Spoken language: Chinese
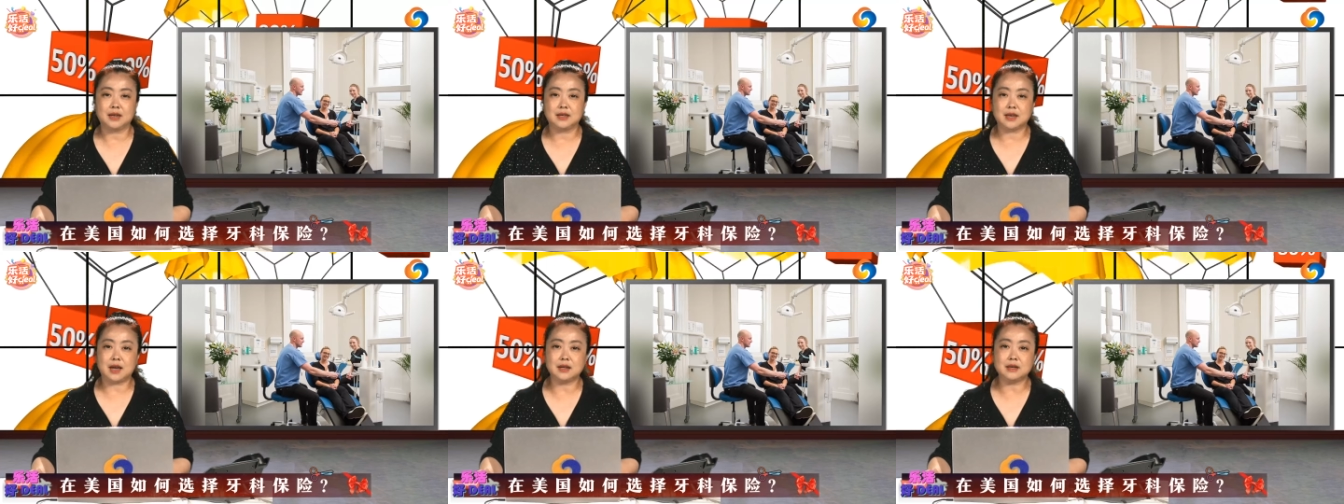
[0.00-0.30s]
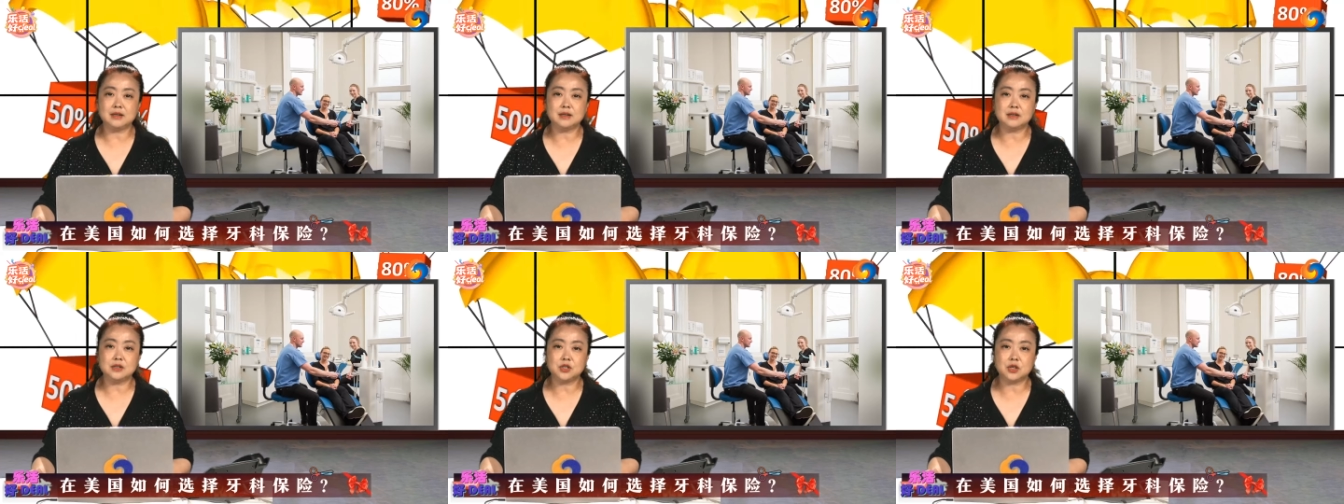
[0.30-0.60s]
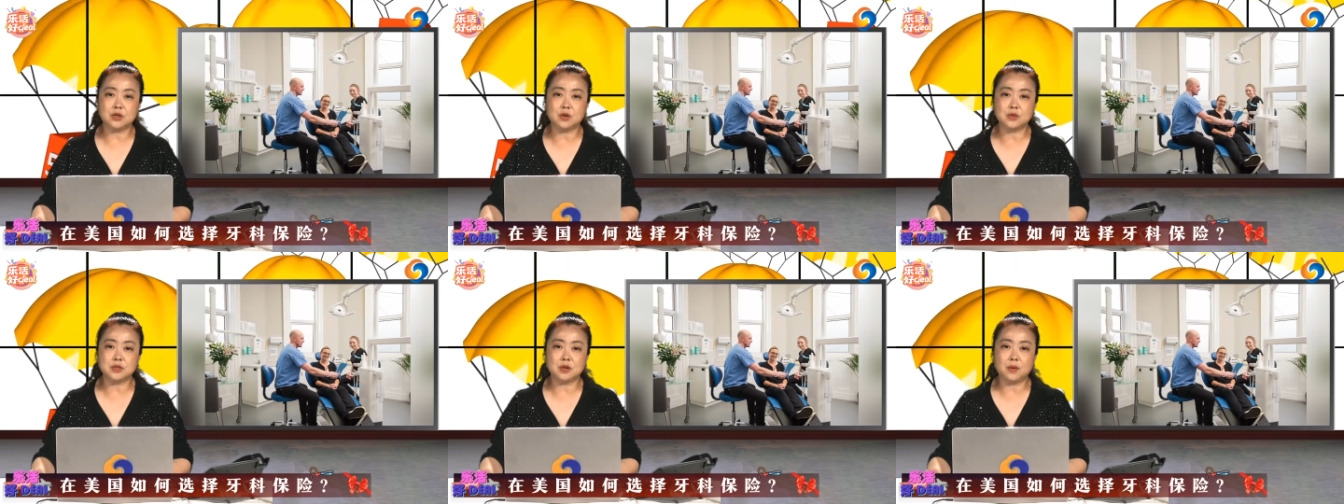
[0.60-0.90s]
牙科
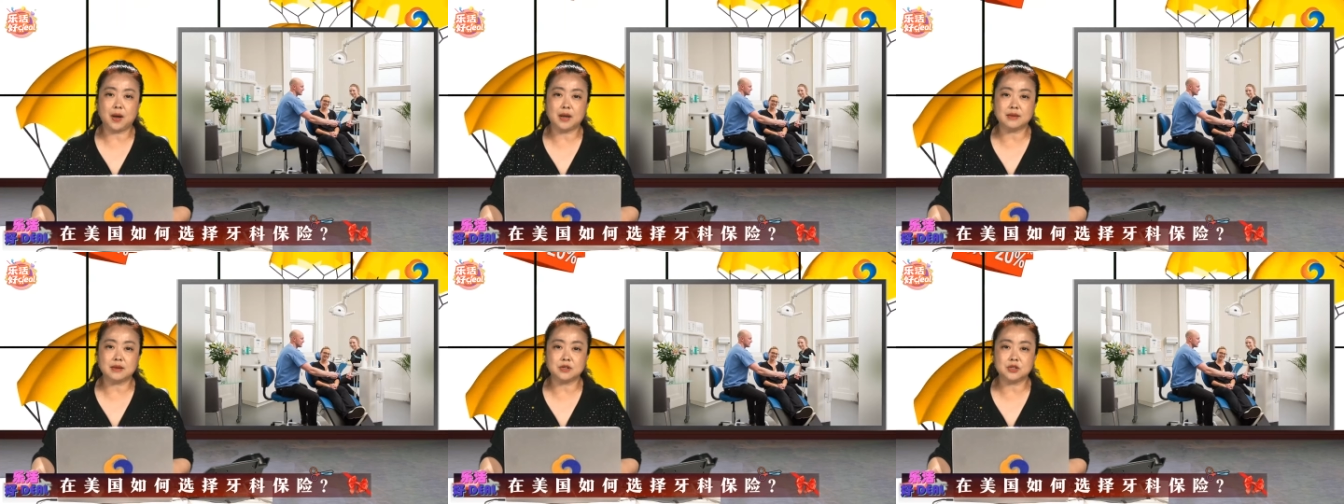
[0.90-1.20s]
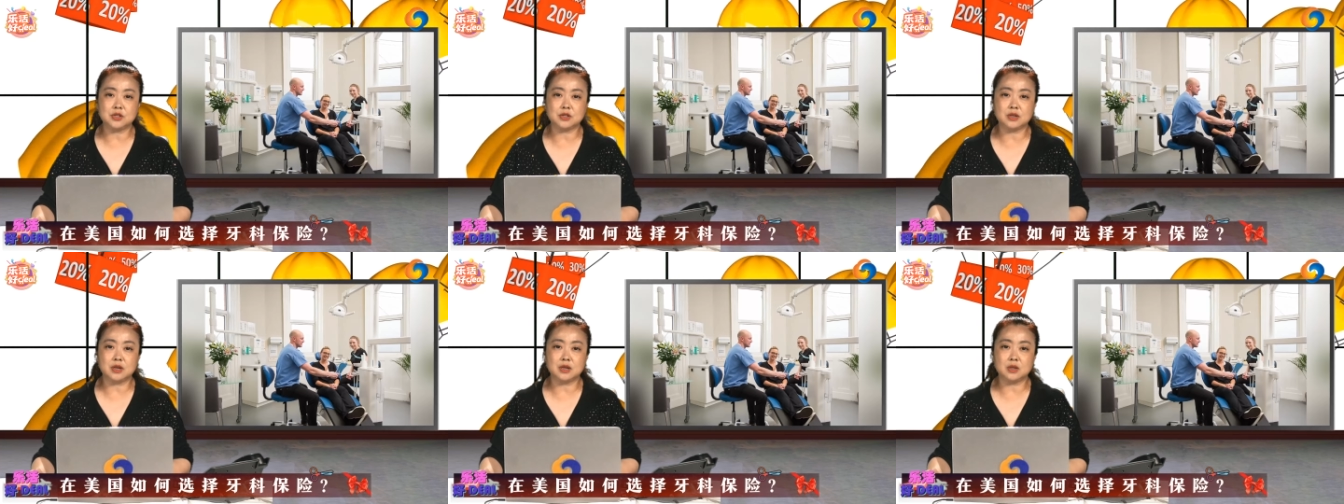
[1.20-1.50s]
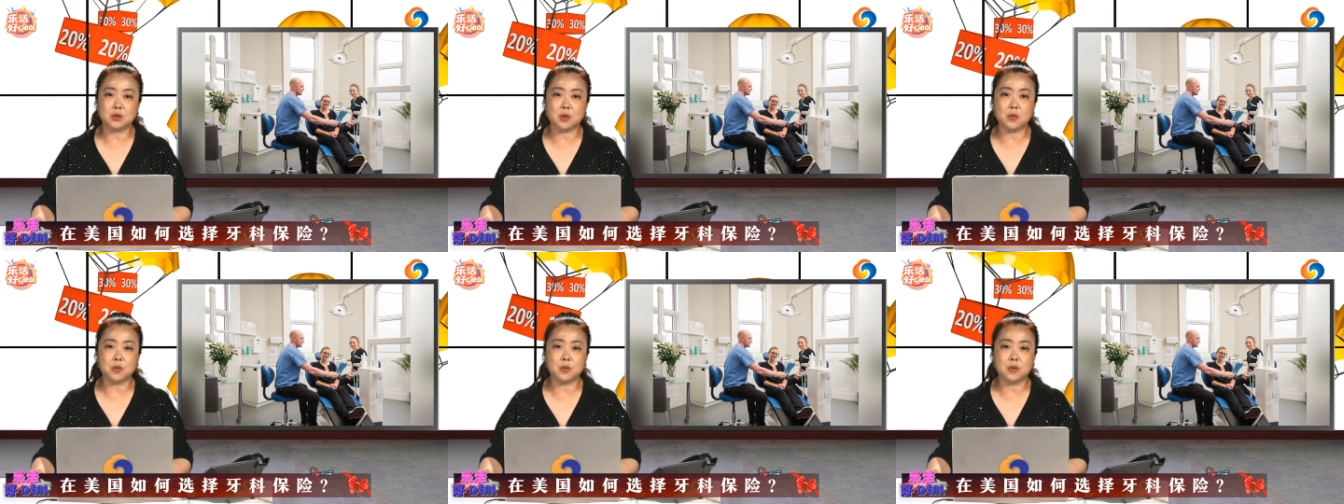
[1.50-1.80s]
折扣计划呢，是可以
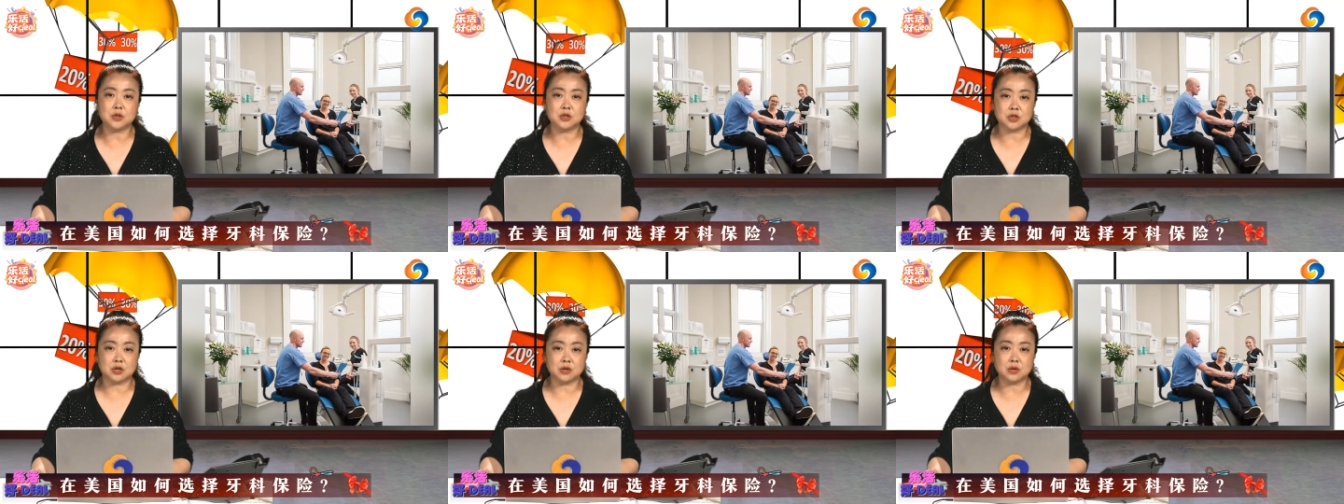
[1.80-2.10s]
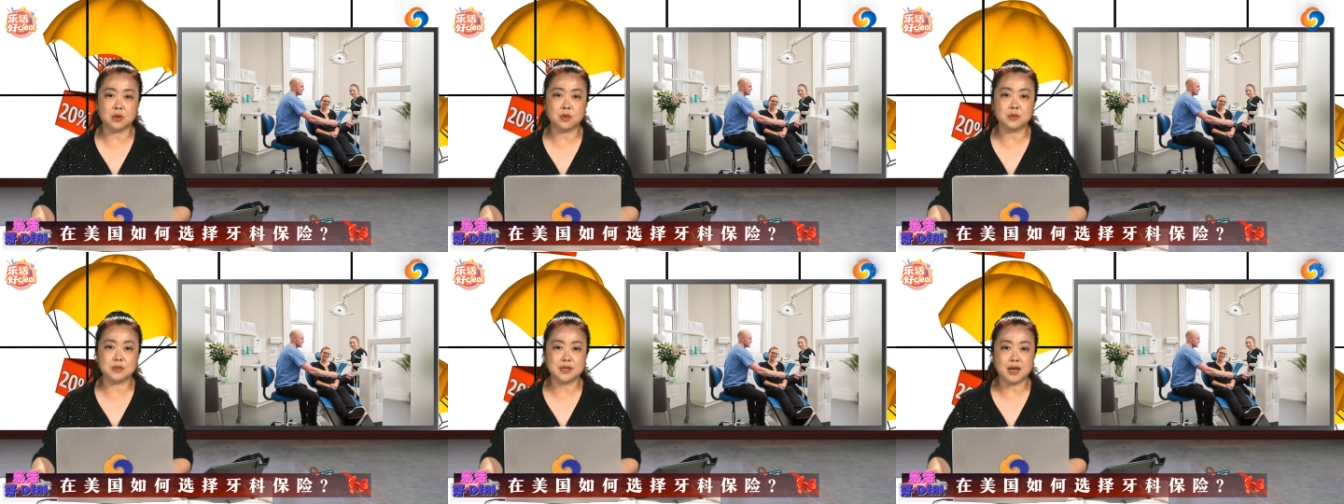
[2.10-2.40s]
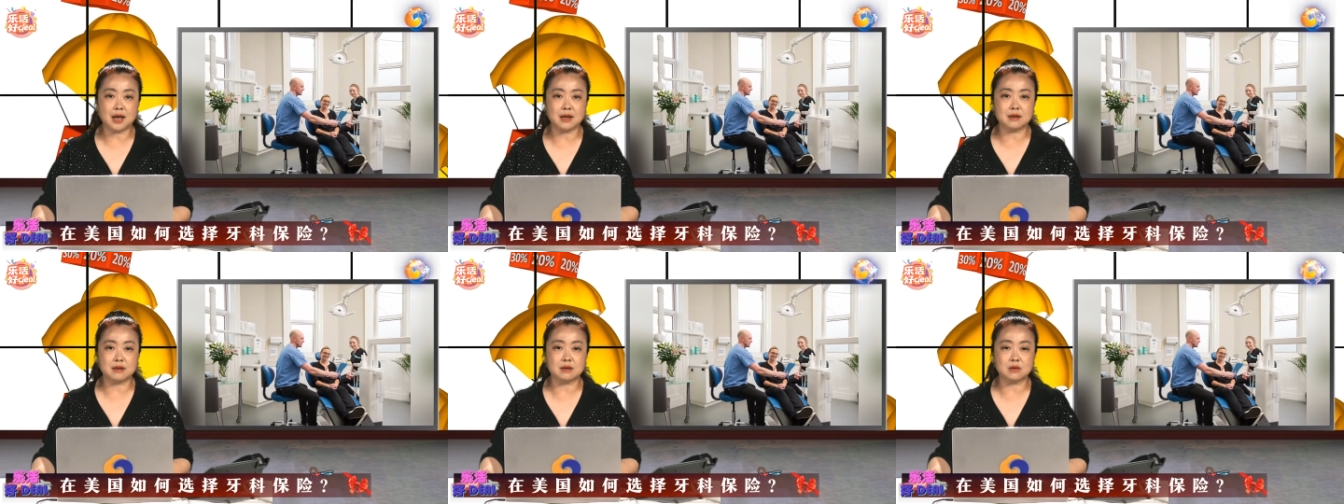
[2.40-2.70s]
通过折扣
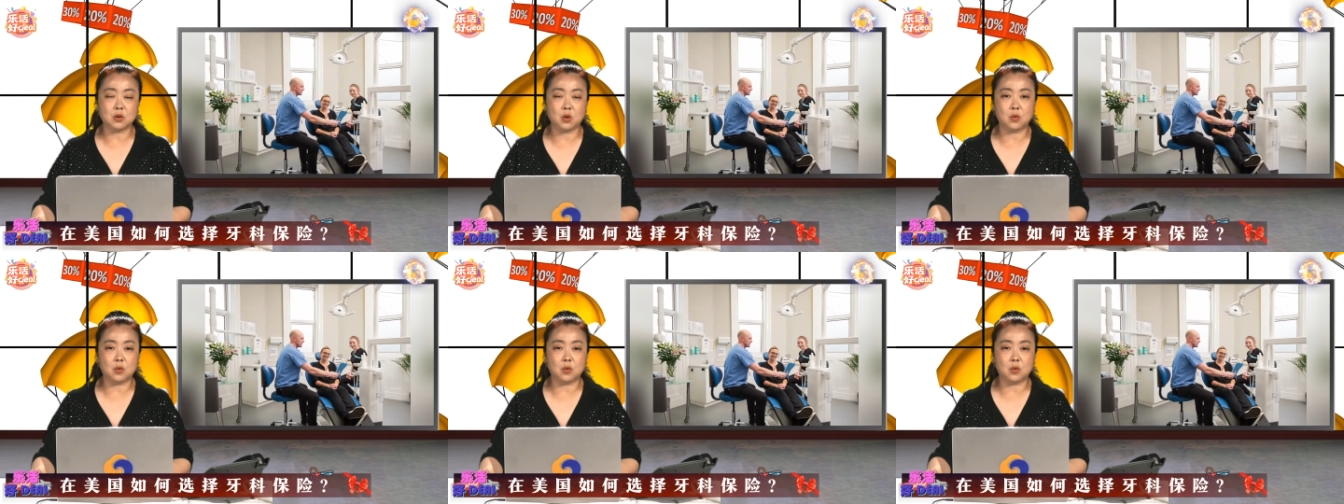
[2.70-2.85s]
价格购